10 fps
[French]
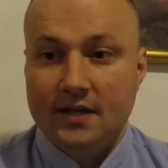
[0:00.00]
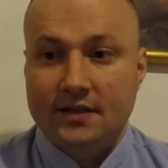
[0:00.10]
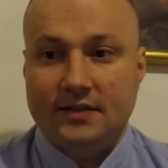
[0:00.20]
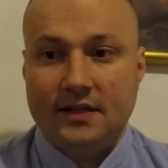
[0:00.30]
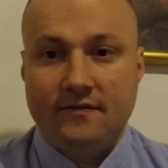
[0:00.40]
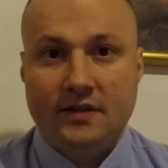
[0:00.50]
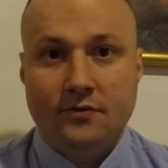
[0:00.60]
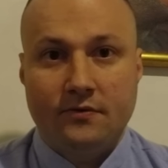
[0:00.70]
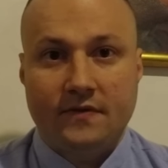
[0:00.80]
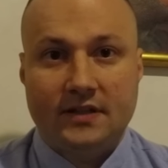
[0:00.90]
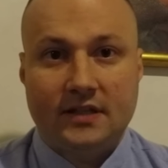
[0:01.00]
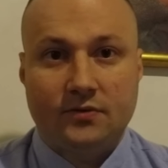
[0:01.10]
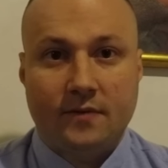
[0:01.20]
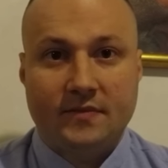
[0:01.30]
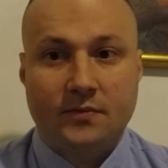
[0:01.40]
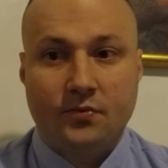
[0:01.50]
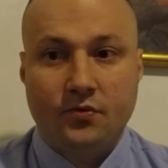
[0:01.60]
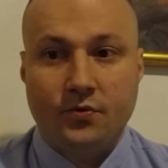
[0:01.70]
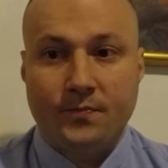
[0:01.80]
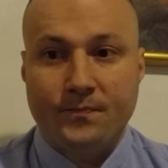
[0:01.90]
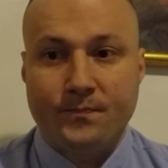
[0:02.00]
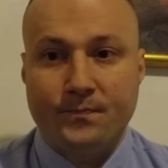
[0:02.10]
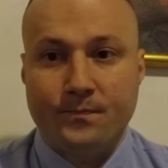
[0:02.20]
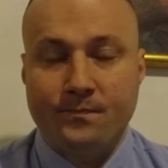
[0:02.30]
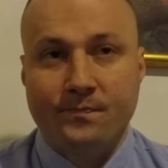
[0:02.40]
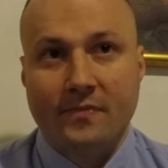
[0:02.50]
C'est les vidéos en fait qui sont un petit peu... Hmm,